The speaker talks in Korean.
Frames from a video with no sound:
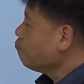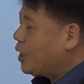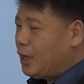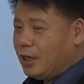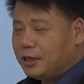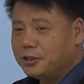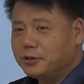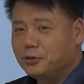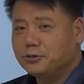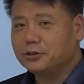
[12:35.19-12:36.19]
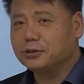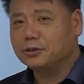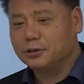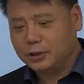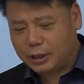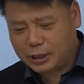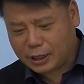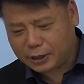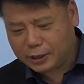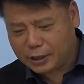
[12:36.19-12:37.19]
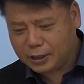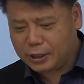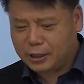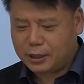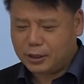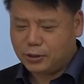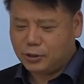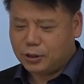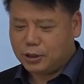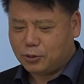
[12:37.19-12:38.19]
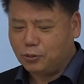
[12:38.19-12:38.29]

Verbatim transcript: 예, 그래서 오늘은 예, 간단하게 어,